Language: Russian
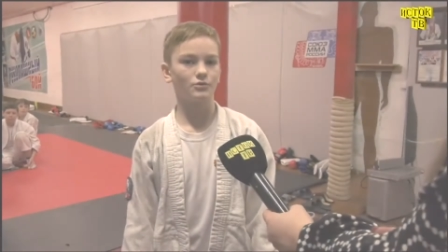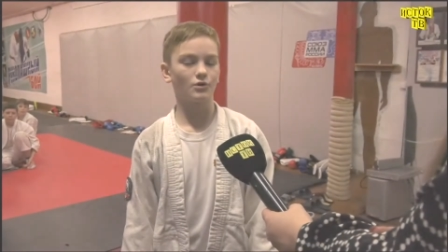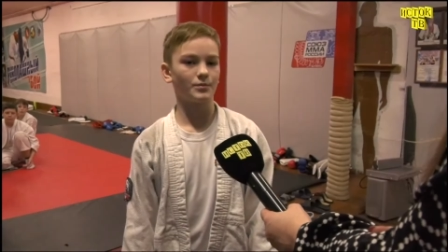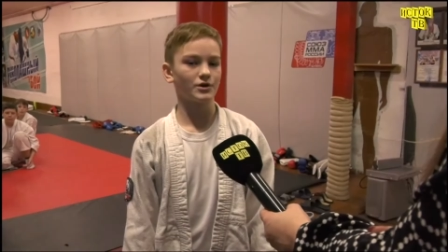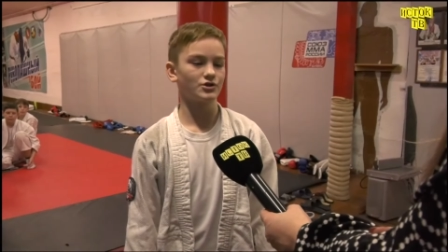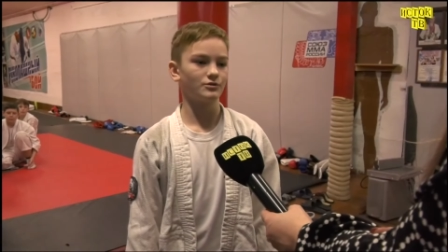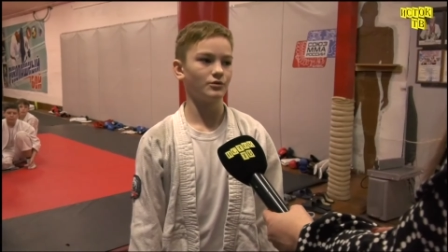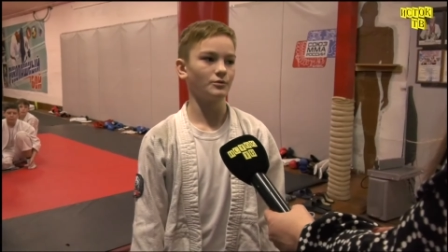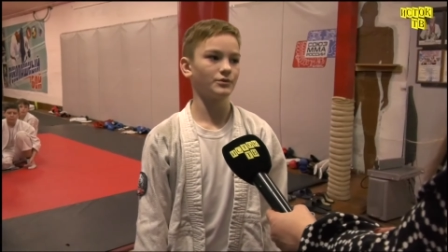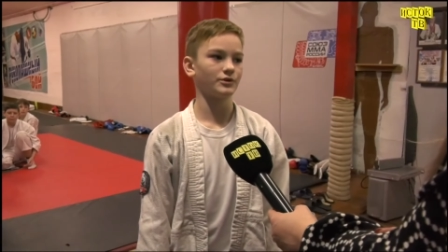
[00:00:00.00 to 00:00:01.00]
рукопашный
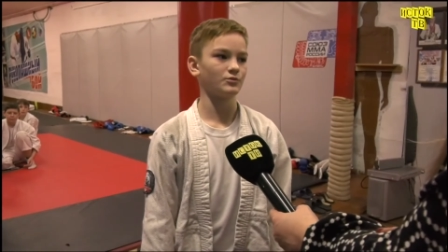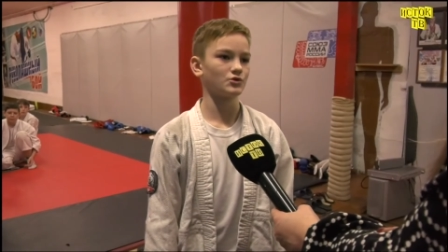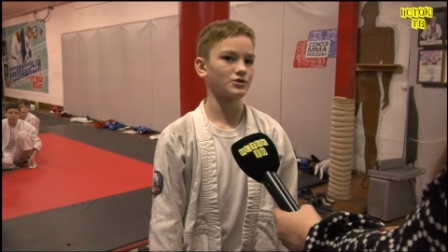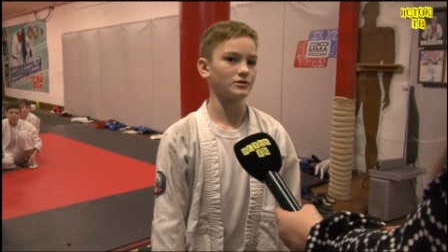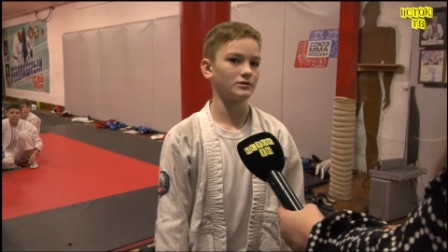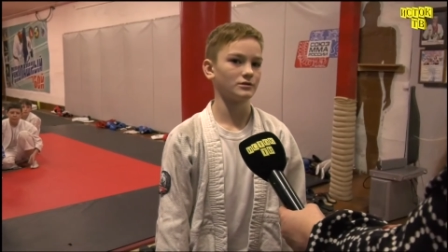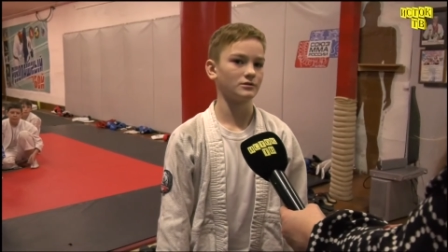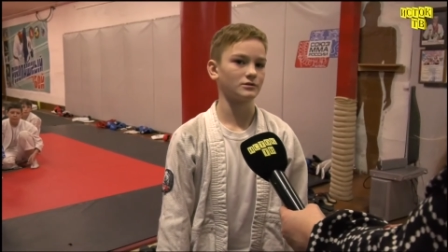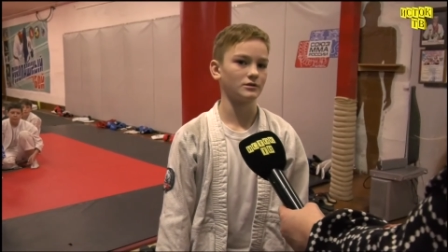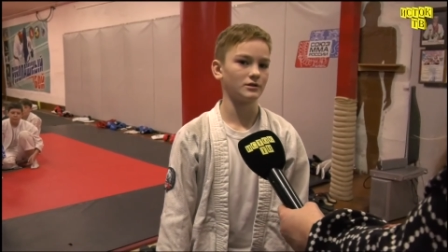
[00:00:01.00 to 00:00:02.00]
бой, потому что
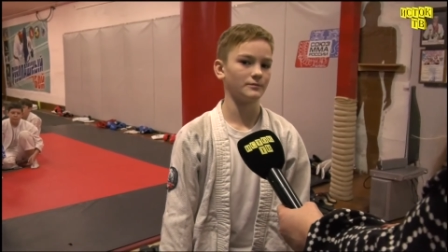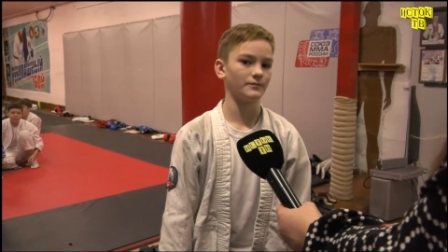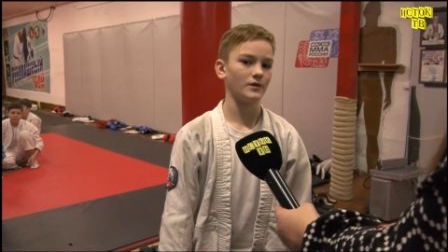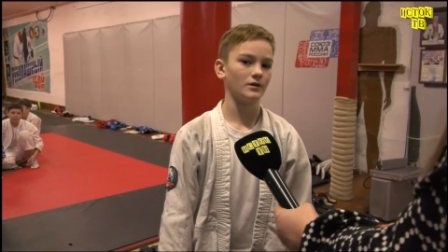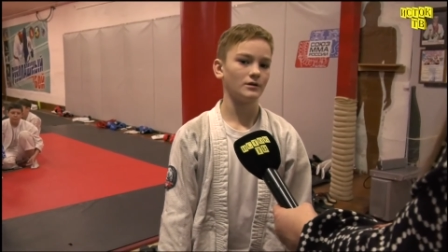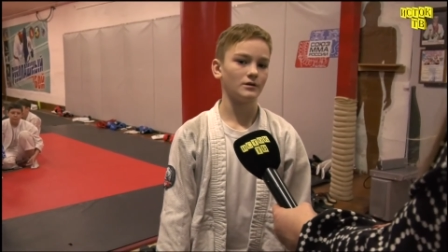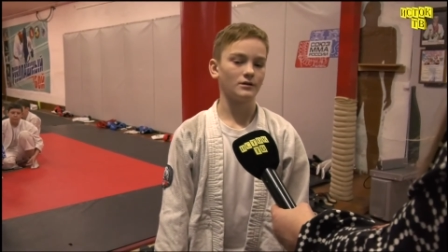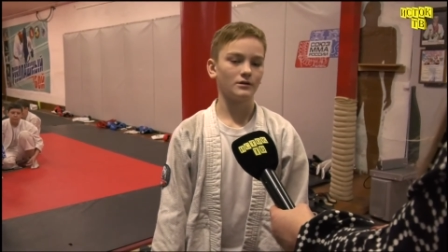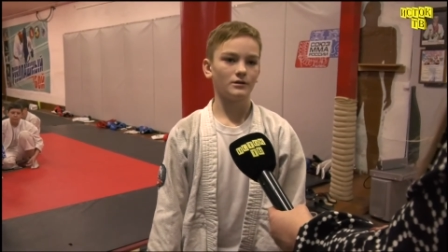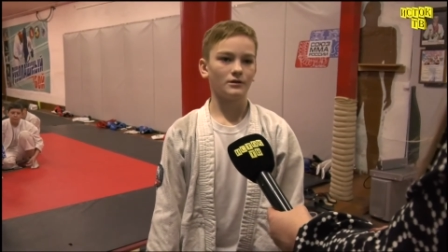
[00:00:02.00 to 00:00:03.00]
это
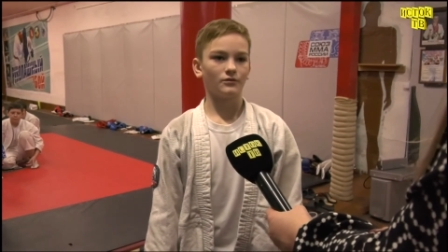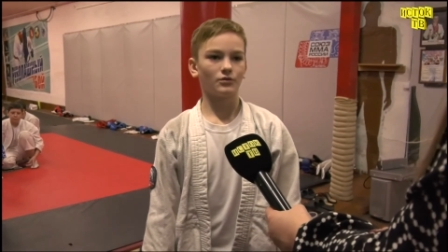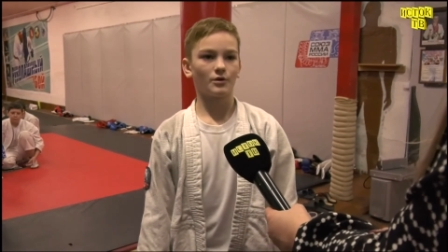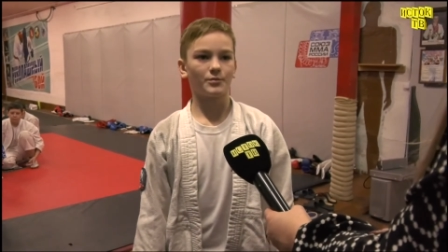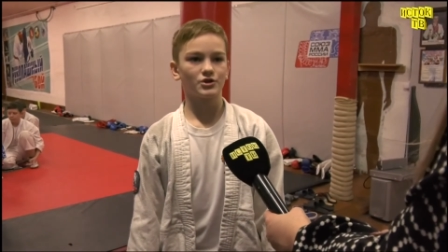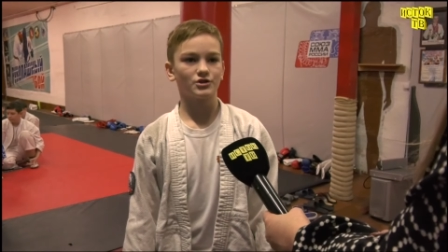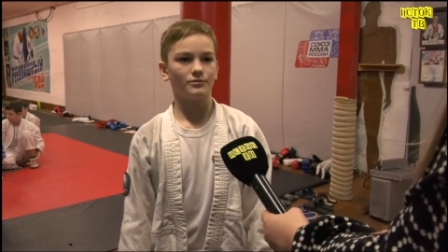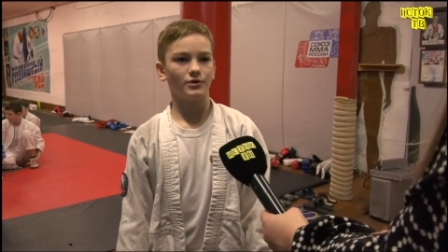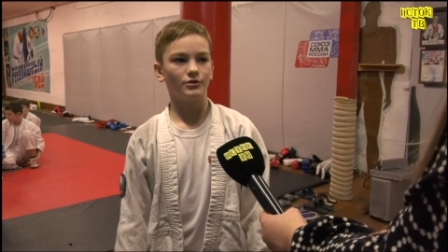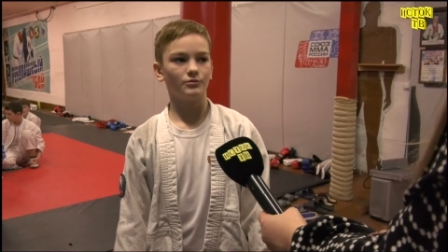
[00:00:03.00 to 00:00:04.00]
в рукопашном
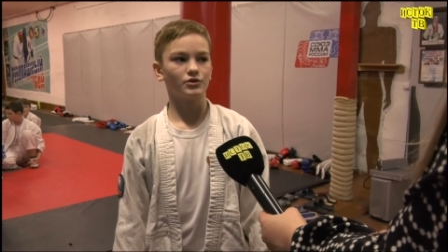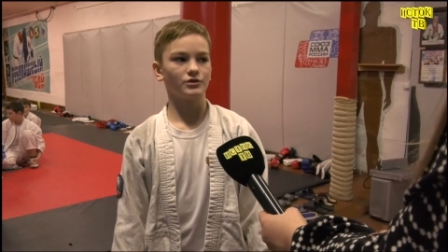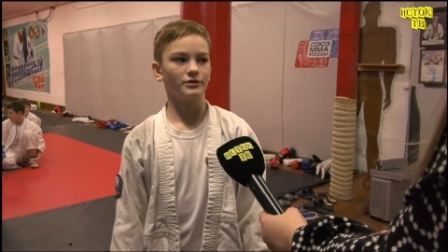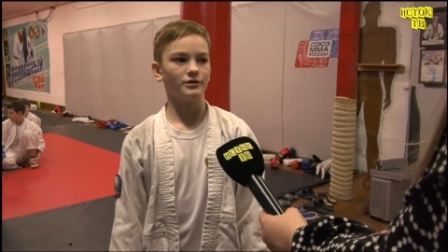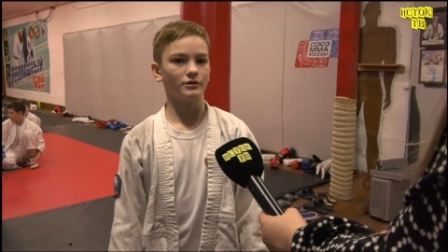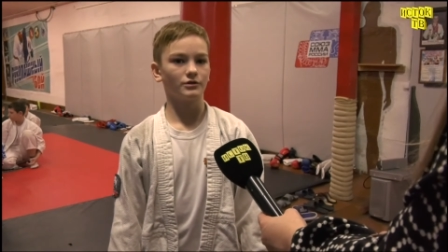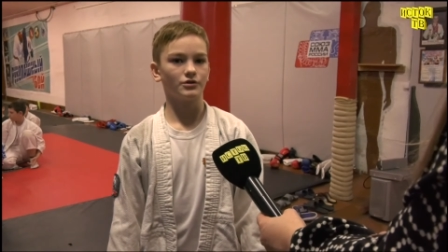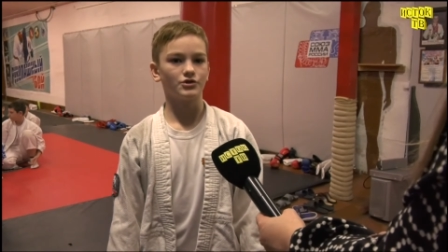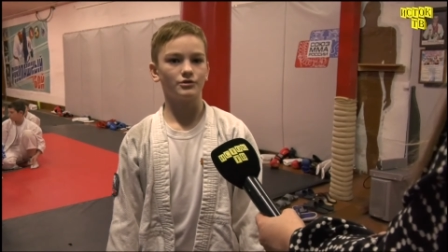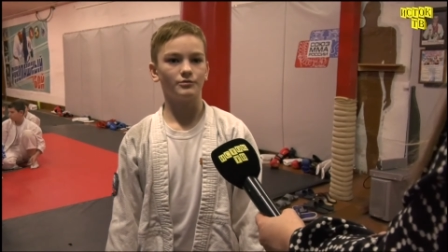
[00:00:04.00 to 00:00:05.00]
бою можно делать
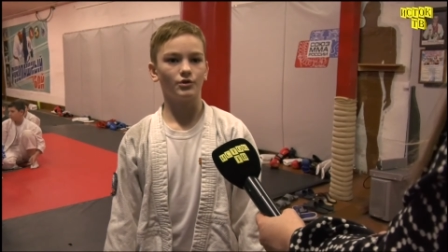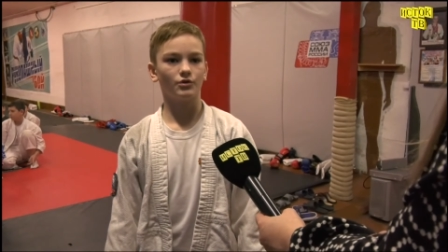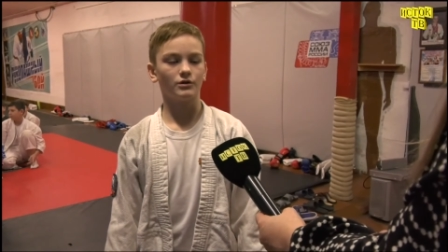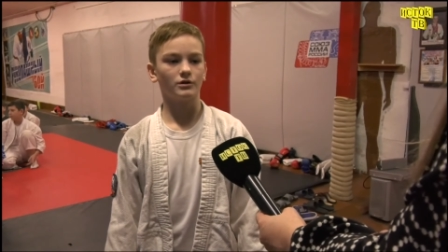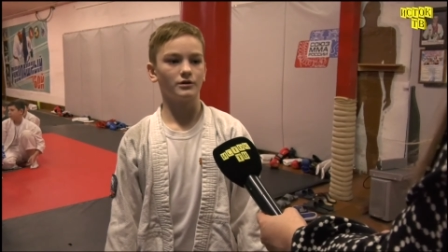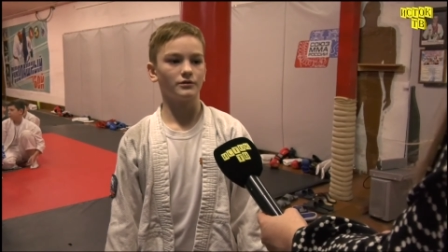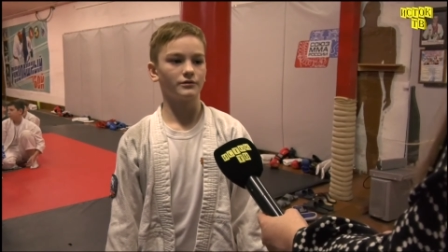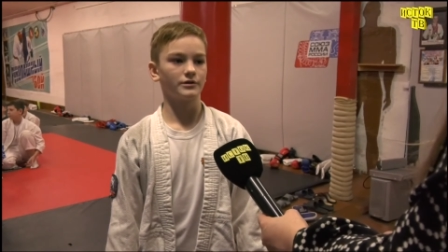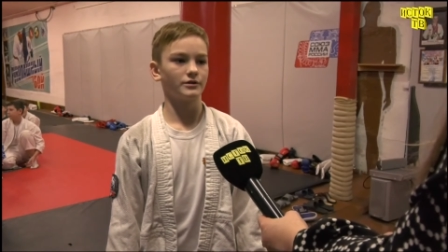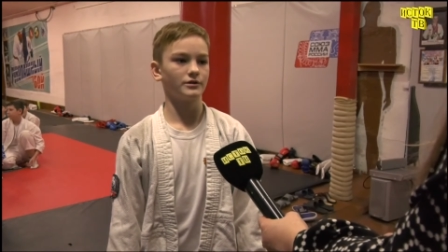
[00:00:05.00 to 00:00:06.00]
очень много
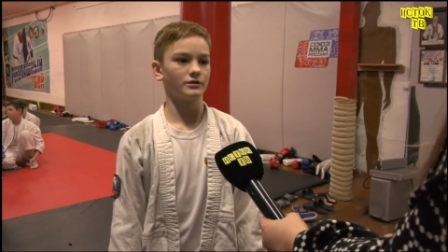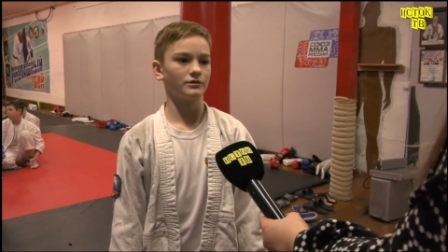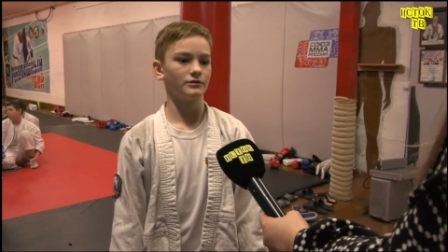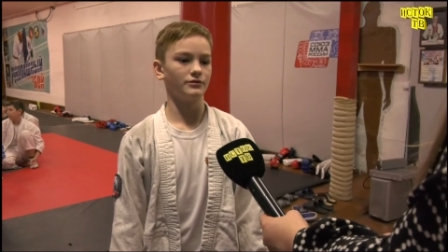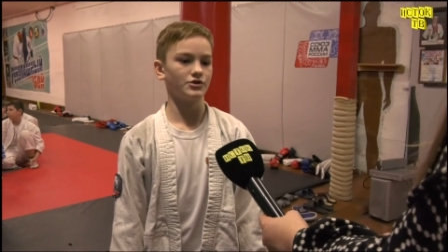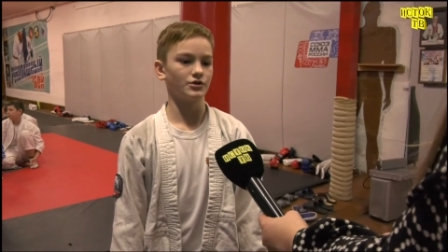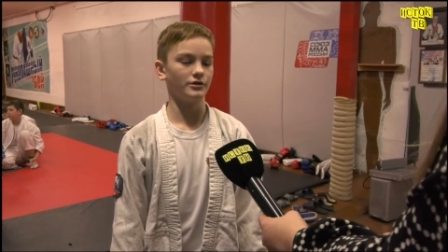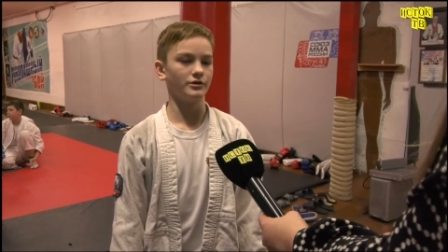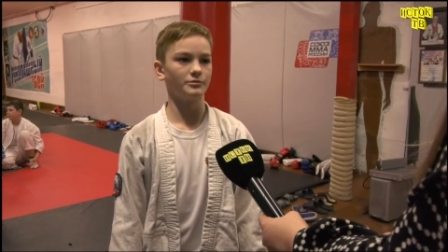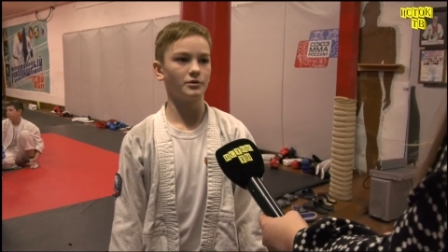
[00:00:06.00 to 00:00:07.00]
всяких
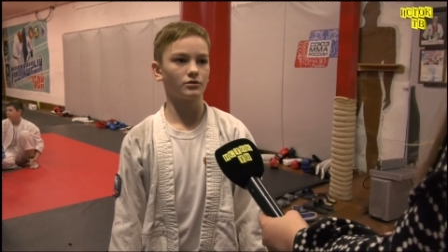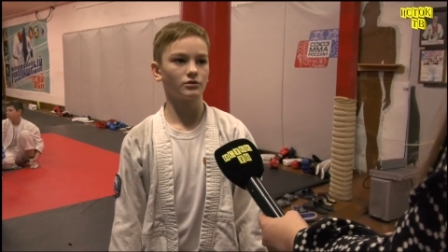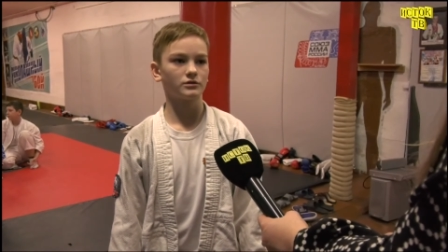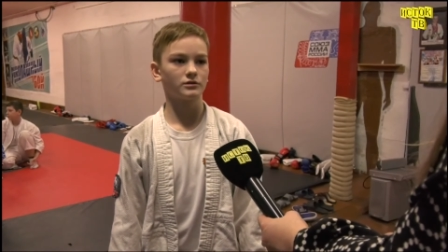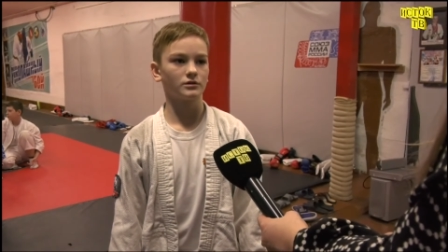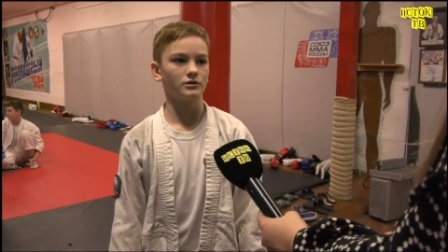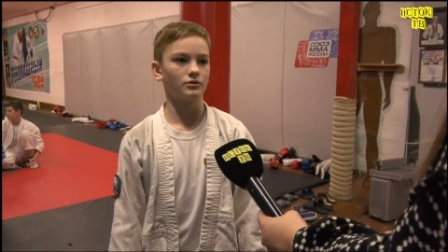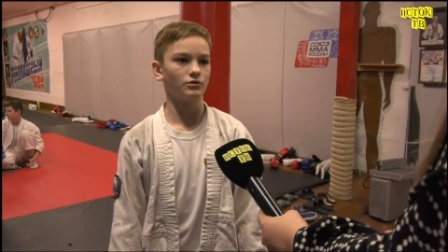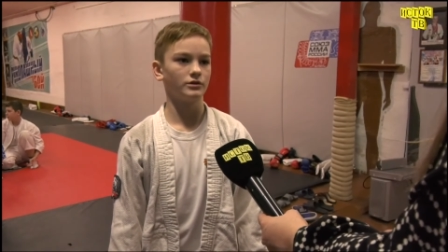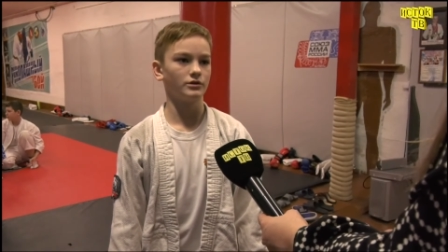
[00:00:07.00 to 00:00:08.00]
движений и бороться
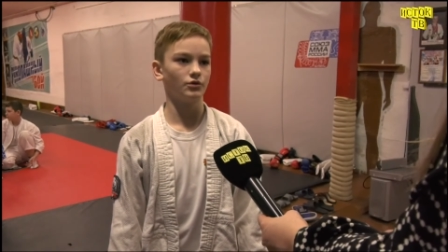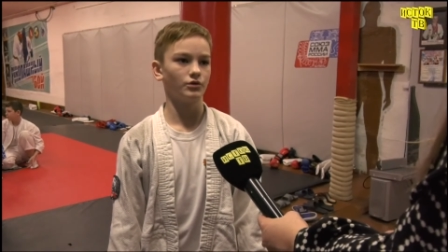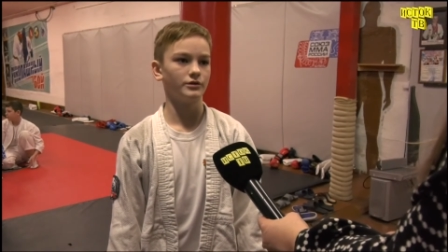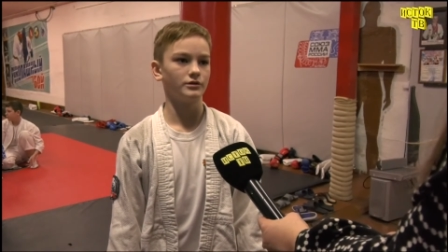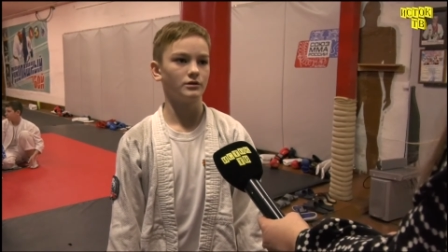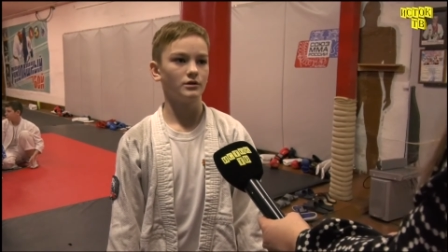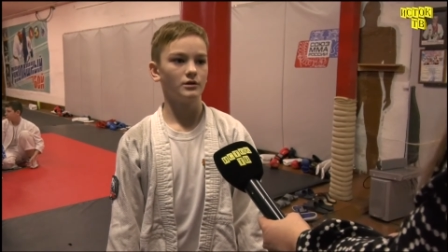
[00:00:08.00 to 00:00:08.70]
руки ноги